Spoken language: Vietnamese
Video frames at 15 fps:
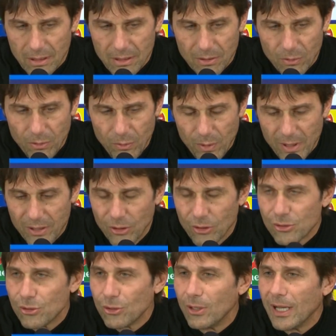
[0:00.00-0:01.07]
chúng tôi đã
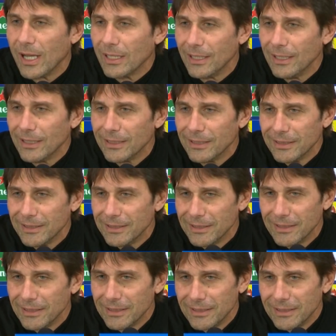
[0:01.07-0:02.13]
không may mắn,
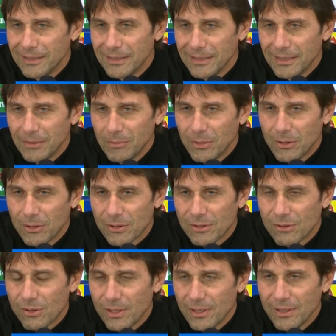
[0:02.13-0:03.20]
quá nhiều ca chấn thương,
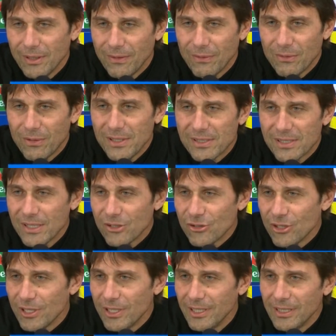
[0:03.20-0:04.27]
thậm chí là
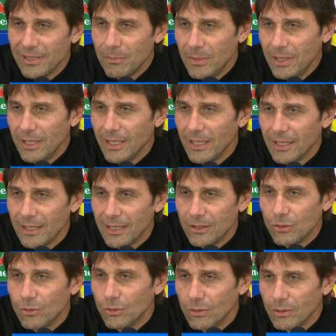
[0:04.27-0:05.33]
chấn thương nặng. Với
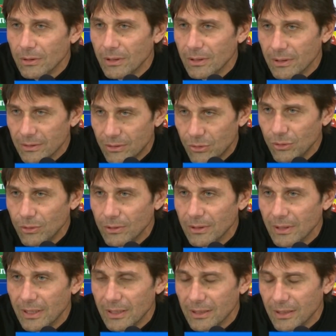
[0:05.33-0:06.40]
những lý do như thế,
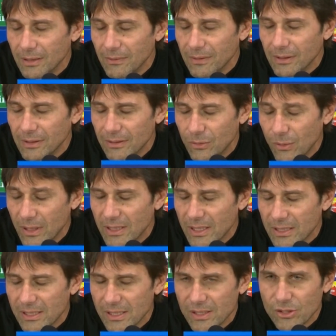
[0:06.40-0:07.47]
tập thể của tôi
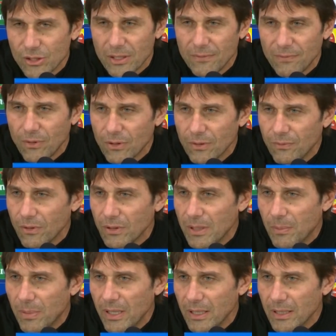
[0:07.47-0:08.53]
cần sát lại gần nhau
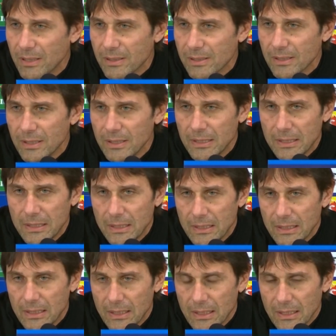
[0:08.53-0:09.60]
và cùng tập trung
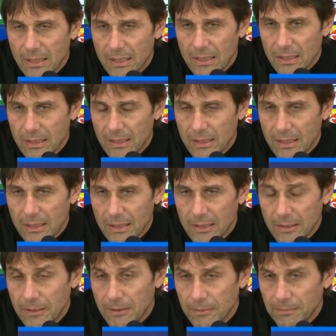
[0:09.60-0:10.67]
chiến đấu. Điều
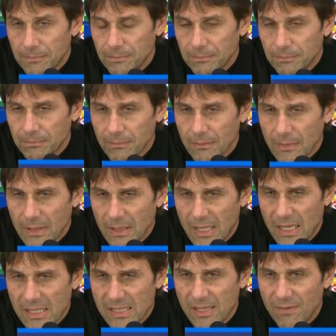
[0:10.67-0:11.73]
quan trọng nhất ở hiện
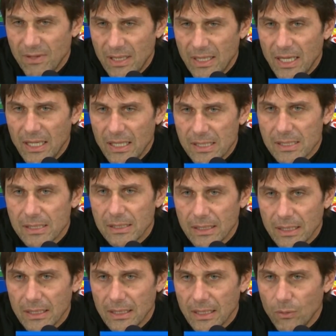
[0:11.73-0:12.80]
tại là sự đoàn
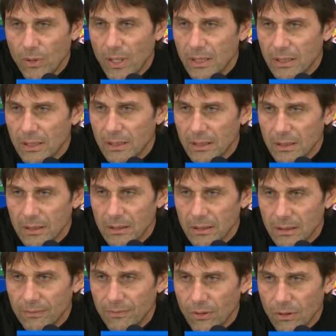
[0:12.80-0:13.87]
kết để cùng nhau
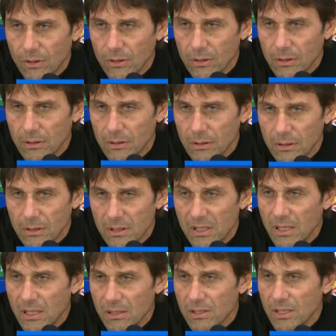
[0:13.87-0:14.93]
vượt qua giai đoạn gian
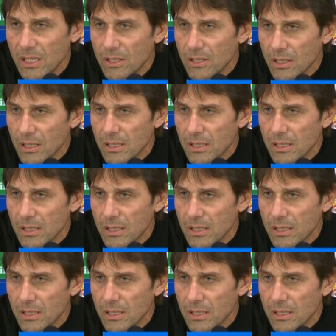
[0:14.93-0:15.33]
nan này.